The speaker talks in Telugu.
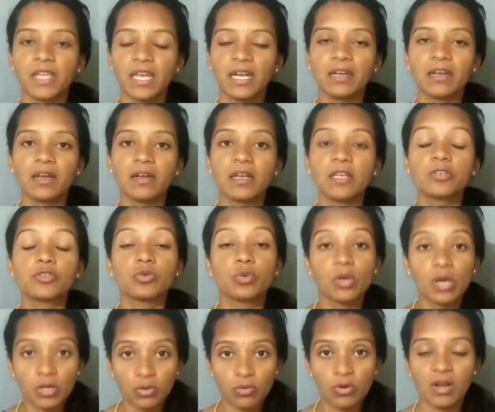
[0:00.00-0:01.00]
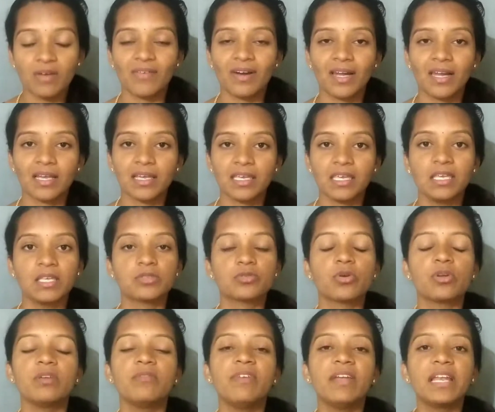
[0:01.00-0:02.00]
ఏంటంటే షుగర్ ఉన్న వాళ్ళకి సో
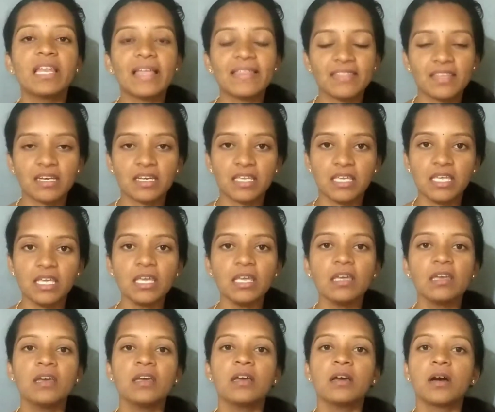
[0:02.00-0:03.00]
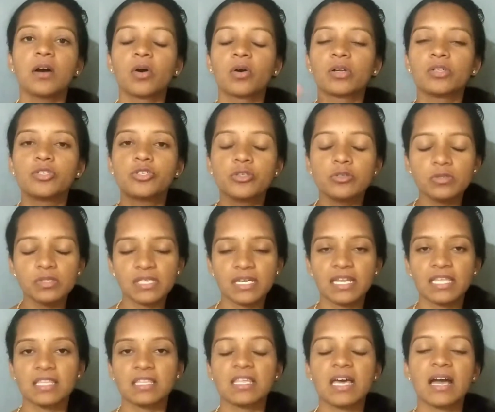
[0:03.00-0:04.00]
వీళ్ళందరికీ ఒక జ్యూస్
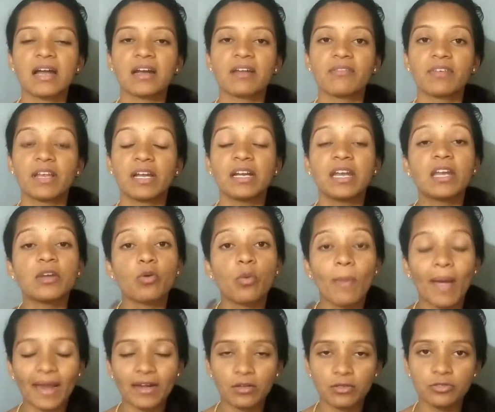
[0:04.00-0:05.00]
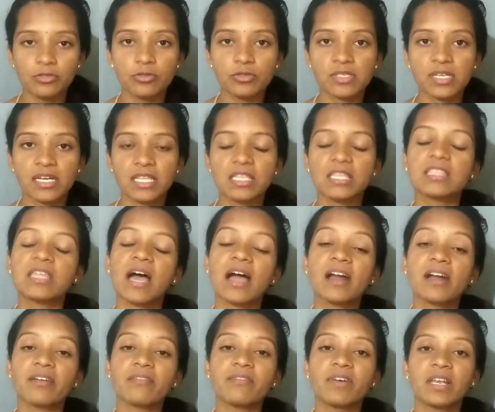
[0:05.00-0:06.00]
అనేది తాగడం వల్ల అంటే టొమాటో జ్యూస్ అనేది
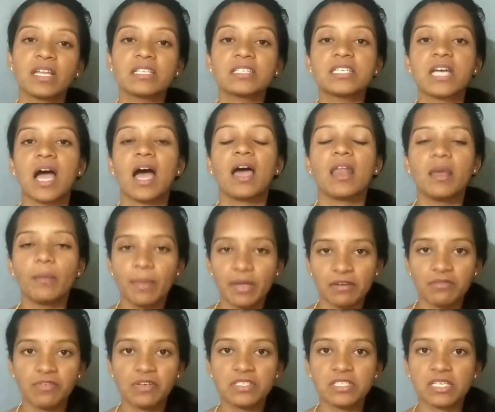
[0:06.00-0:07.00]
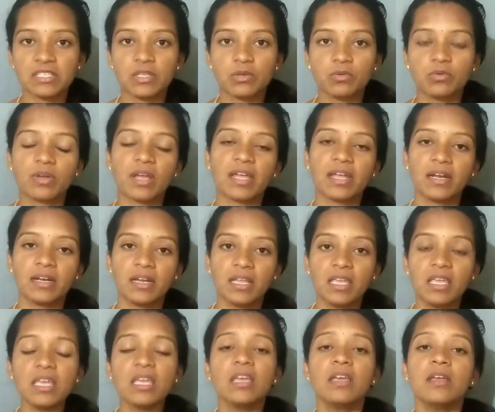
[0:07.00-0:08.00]
తాగడం వల్ల చాలా బెనిఫిట్స్ అయితే
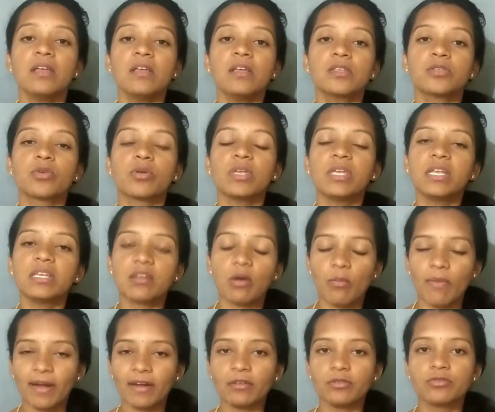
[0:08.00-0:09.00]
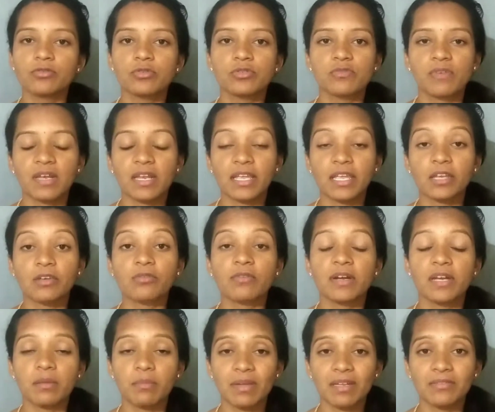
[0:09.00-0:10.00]
ఉంటాయండి సో ఈ టొమాటో జ్యూస్ వల్ల
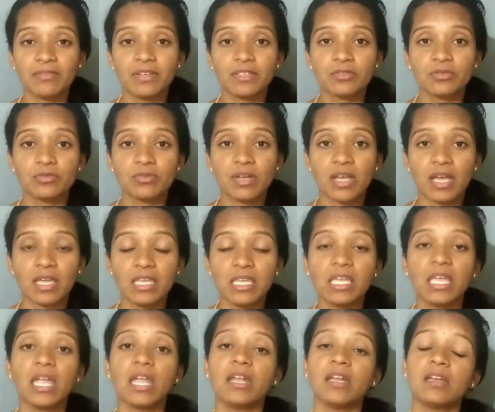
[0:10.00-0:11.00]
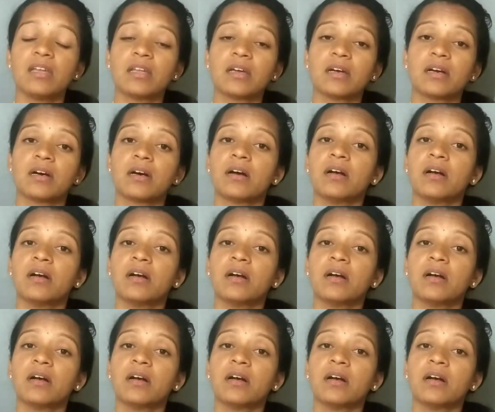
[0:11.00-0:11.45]
ఎటువంటి బెనిఫిట్స్ ఉంటాయి అండ్